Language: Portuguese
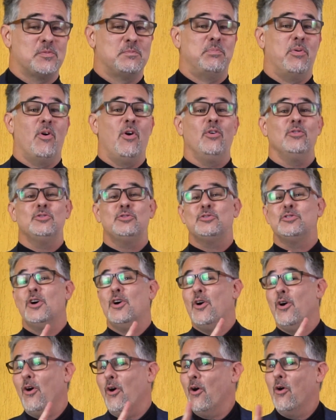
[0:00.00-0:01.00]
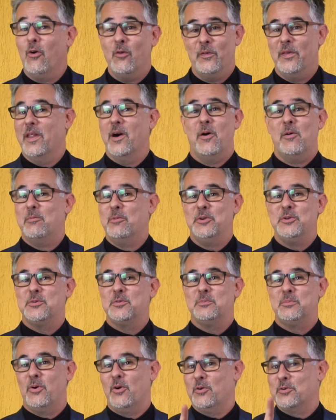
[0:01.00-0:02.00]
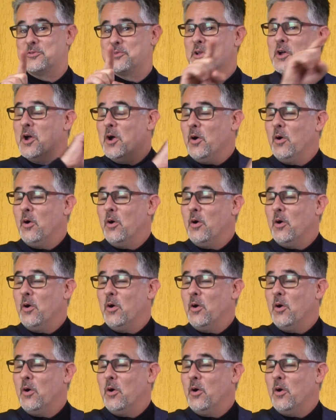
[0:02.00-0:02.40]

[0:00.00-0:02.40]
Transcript: bons ou não muito bons.